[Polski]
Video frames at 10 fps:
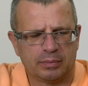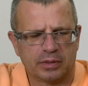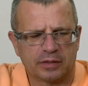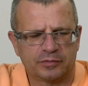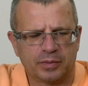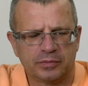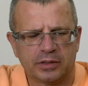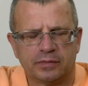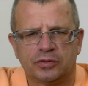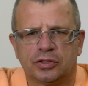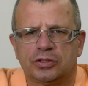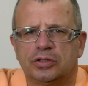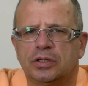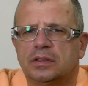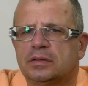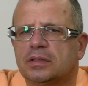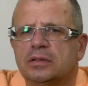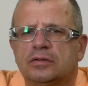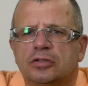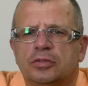bo jak wspomniałem wcześniej,
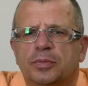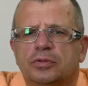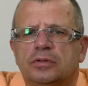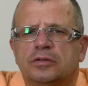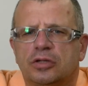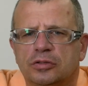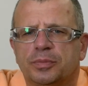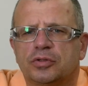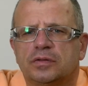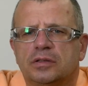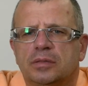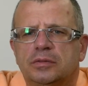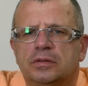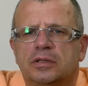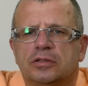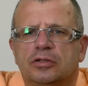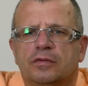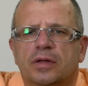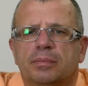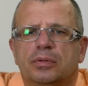ceny z, rozpo z rozporządzenia Ministra
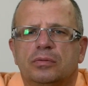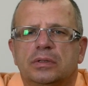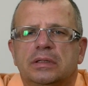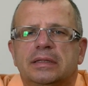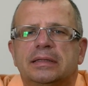Zdrowia były